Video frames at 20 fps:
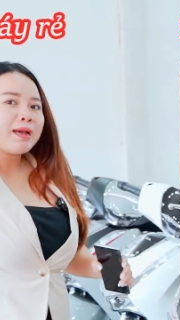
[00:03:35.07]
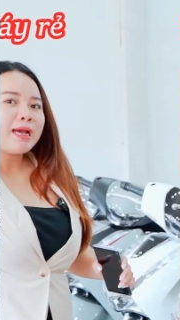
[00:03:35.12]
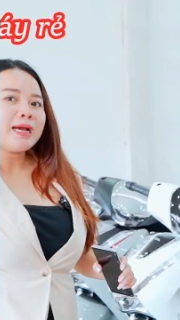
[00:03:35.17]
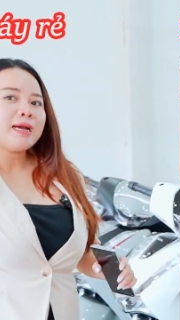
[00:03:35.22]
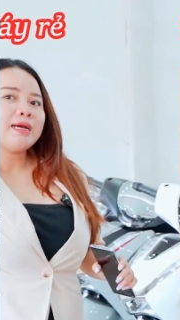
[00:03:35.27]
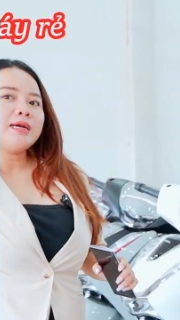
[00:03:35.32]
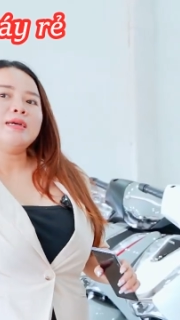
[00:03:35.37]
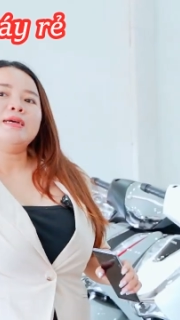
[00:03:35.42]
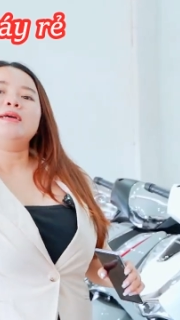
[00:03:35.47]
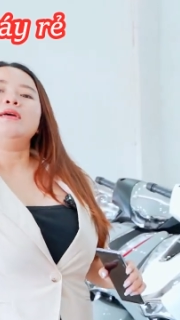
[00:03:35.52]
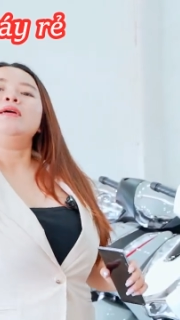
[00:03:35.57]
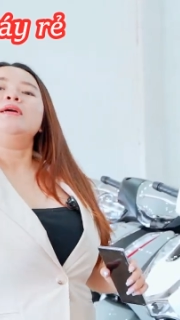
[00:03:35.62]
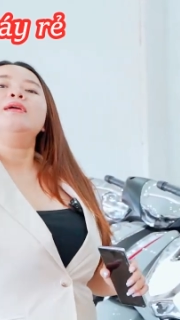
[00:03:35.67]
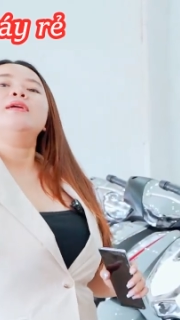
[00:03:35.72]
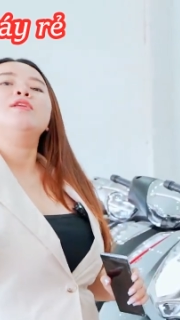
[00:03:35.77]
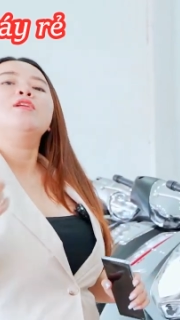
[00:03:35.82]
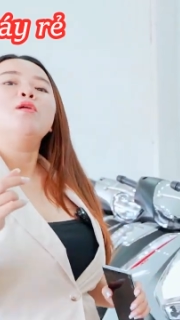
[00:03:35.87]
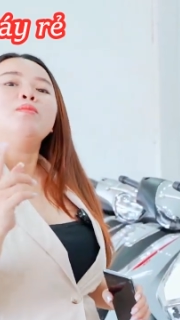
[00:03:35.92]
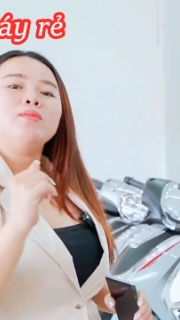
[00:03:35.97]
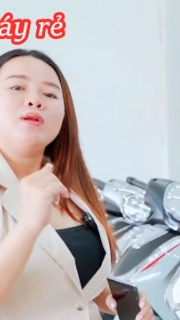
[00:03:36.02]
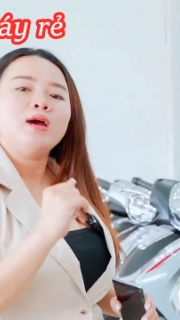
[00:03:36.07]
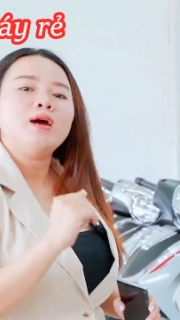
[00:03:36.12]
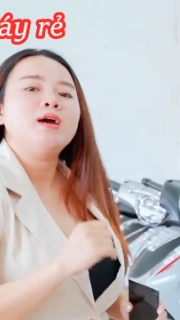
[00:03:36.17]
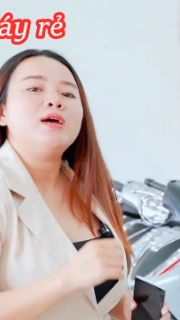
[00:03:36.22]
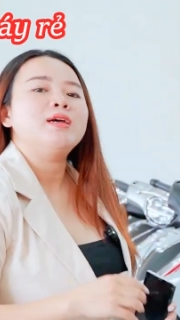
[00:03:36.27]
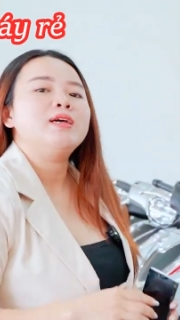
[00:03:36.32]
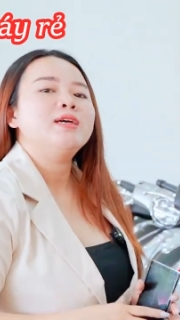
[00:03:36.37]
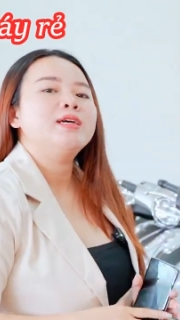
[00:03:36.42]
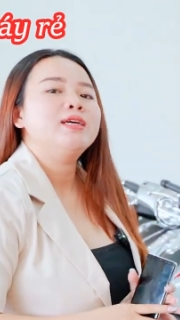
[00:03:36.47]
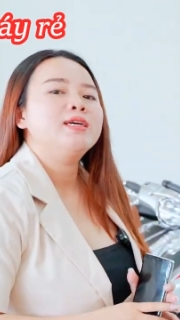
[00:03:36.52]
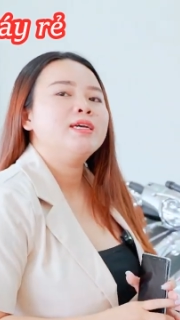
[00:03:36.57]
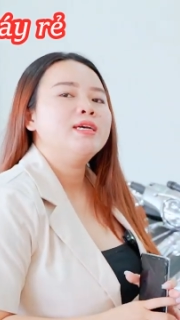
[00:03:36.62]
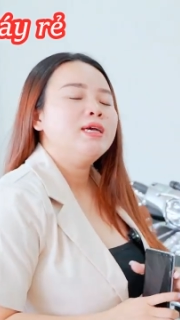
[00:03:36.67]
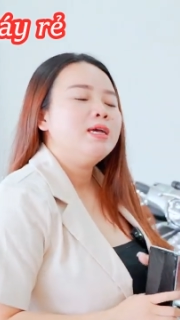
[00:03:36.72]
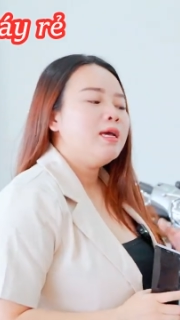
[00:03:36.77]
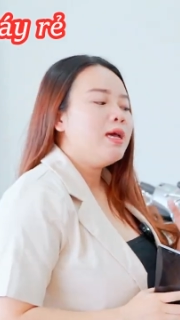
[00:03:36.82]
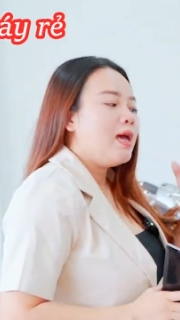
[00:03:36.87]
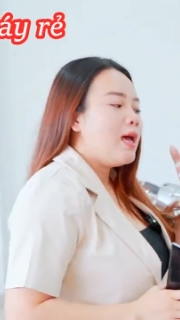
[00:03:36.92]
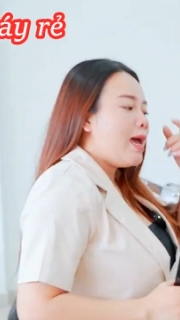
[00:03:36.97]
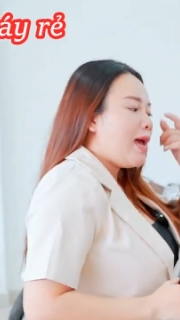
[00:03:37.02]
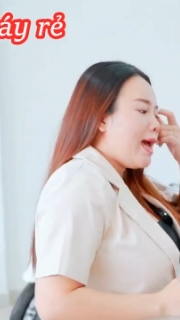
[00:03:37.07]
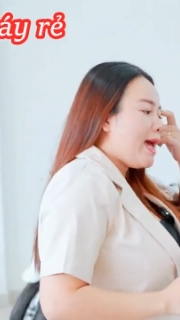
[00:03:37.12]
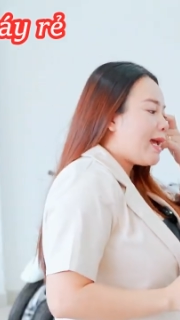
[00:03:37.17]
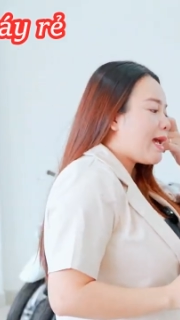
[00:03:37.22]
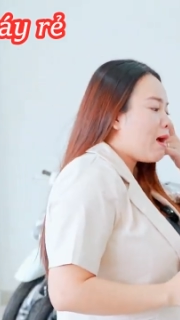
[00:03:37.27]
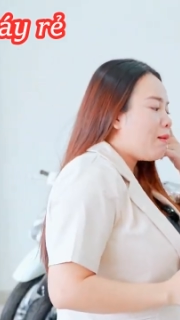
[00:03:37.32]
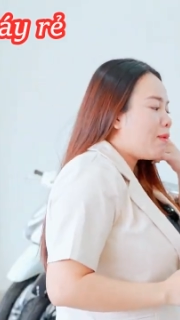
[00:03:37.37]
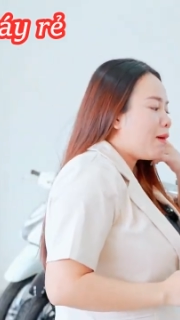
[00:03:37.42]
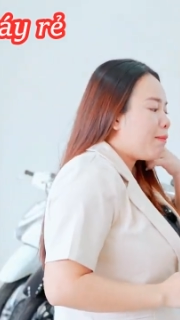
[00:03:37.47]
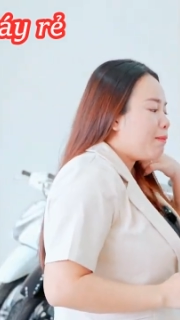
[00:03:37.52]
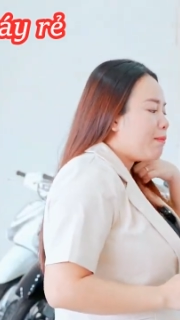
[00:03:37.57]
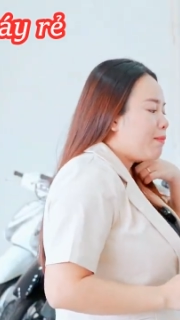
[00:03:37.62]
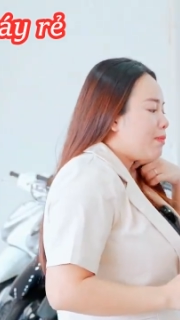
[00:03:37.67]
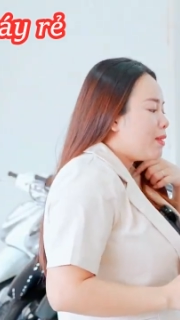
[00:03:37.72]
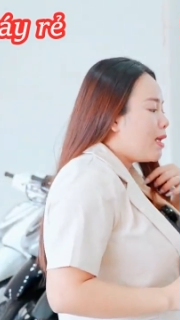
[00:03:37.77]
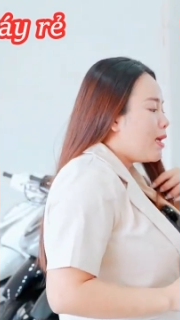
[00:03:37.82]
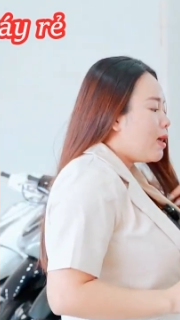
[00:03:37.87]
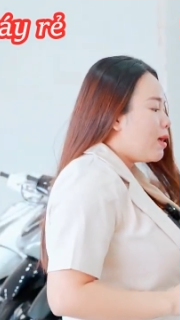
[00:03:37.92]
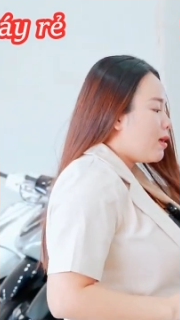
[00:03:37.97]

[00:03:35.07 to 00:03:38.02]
nó có 2023 và 2024 à, cũng 20... lệch giá đó.